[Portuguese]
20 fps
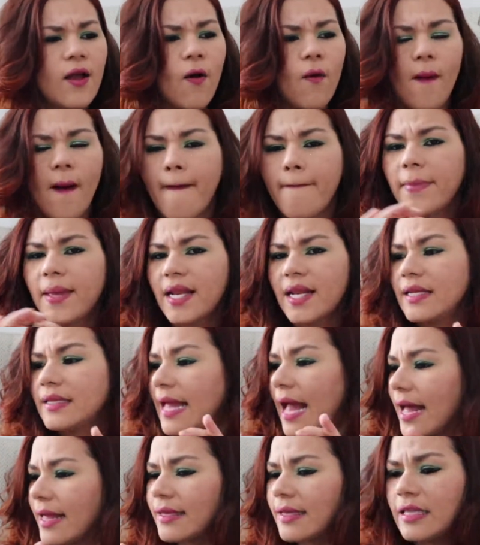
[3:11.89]
ó, uma
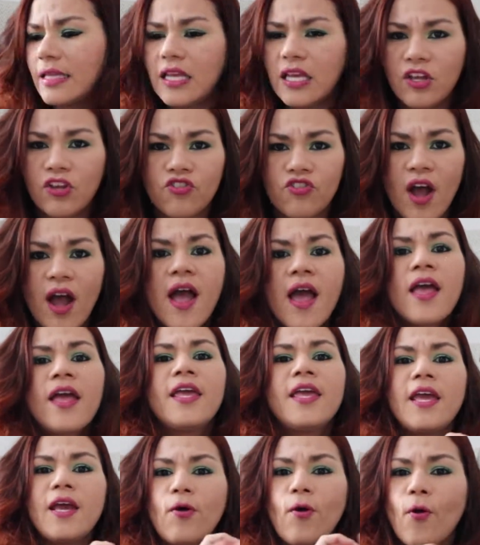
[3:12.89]
habilidade ninja
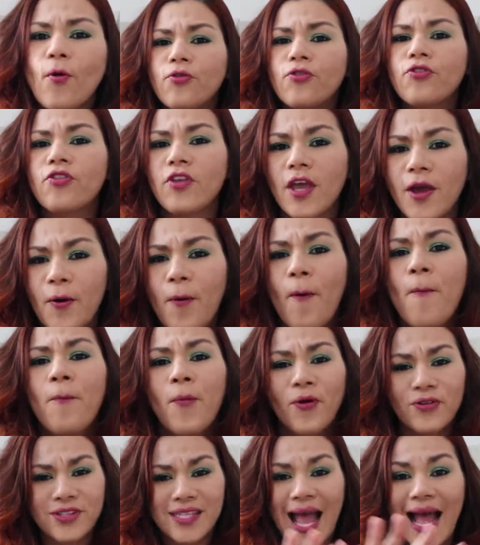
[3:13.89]
e consigo
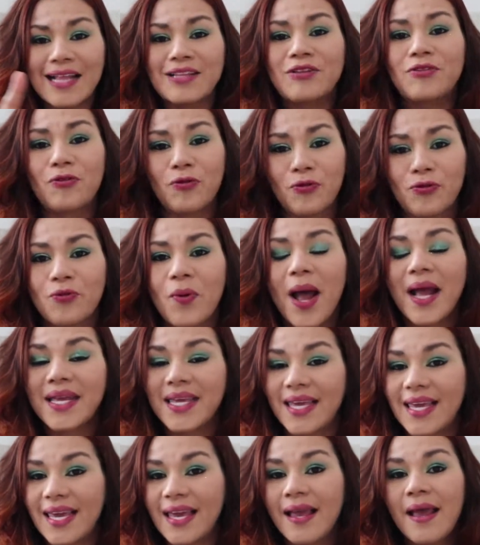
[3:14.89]
montar tudo
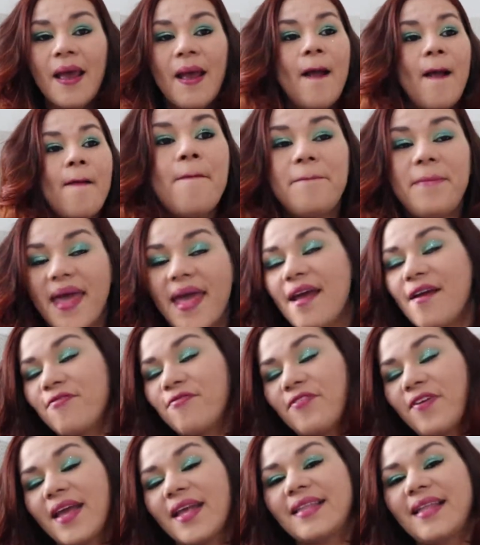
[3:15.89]
aqui
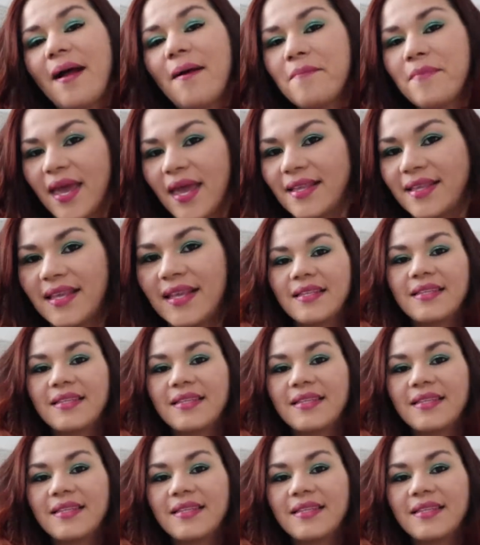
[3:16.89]
perfeitamente.